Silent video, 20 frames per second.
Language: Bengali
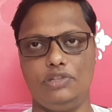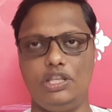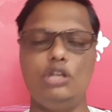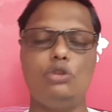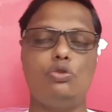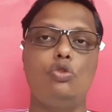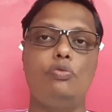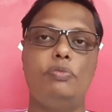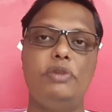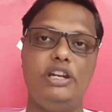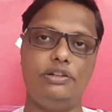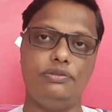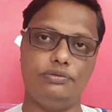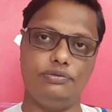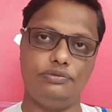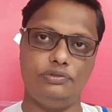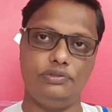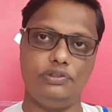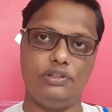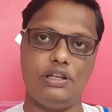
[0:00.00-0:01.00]
কি করবেন
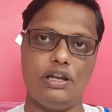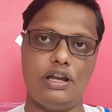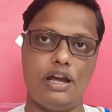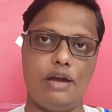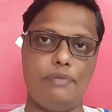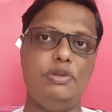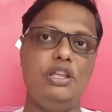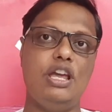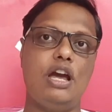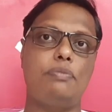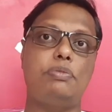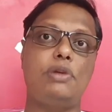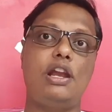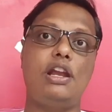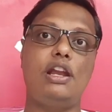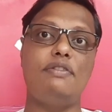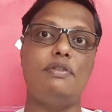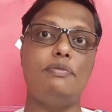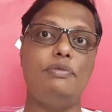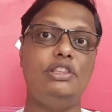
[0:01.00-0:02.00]
আপনি
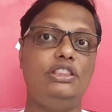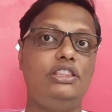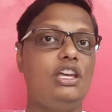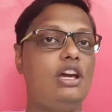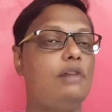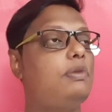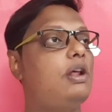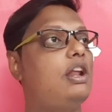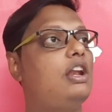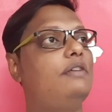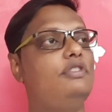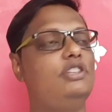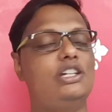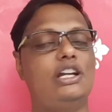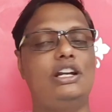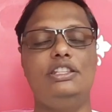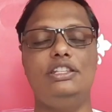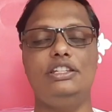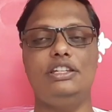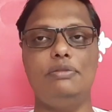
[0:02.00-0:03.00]
আপনার নামে মিথ্যে আপনার নামে
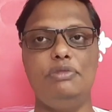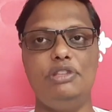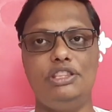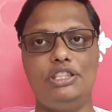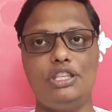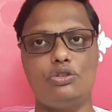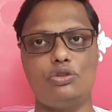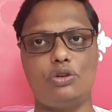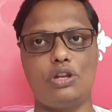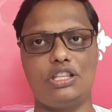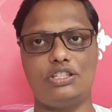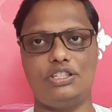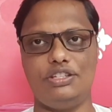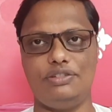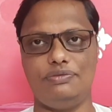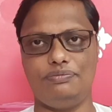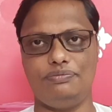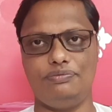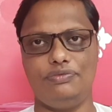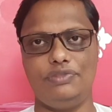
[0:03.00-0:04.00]
চারিদিকে মিথ্যে
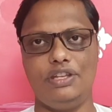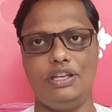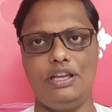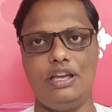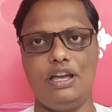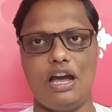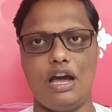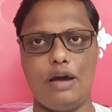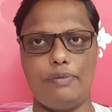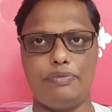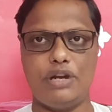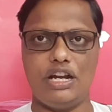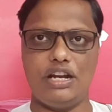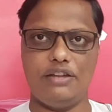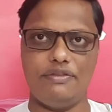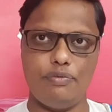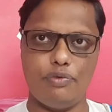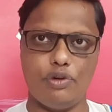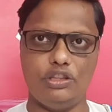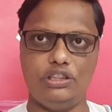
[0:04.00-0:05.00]
ছড়াচ্ছে আপনার
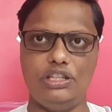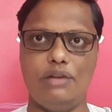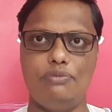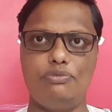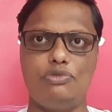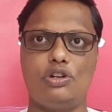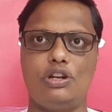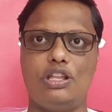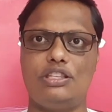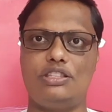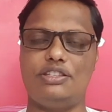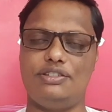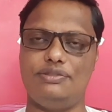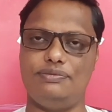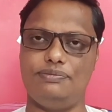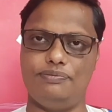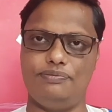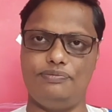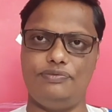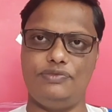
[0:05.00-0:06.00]
নামে বদনাম
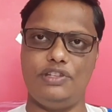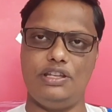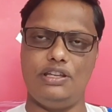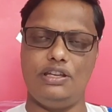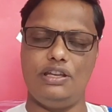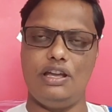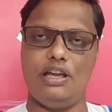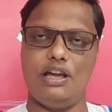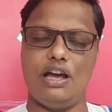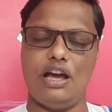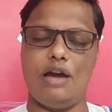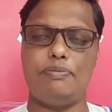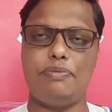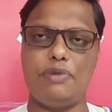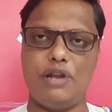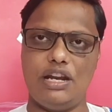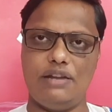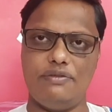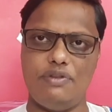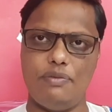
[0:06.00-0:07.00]
ছড়াচ্ছে
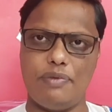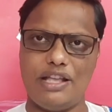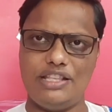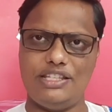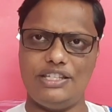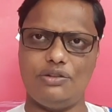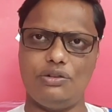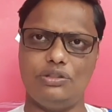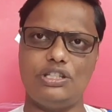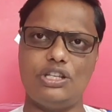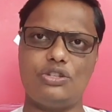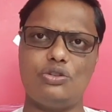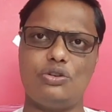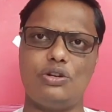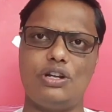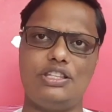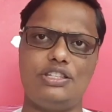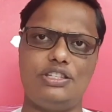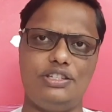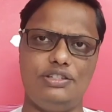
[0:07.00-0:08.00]
আপনার নামে বাজে কথা
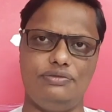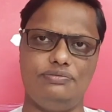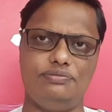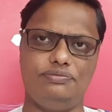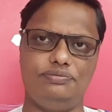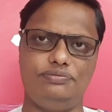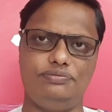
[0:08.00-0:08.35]
ছড়াচ্ছে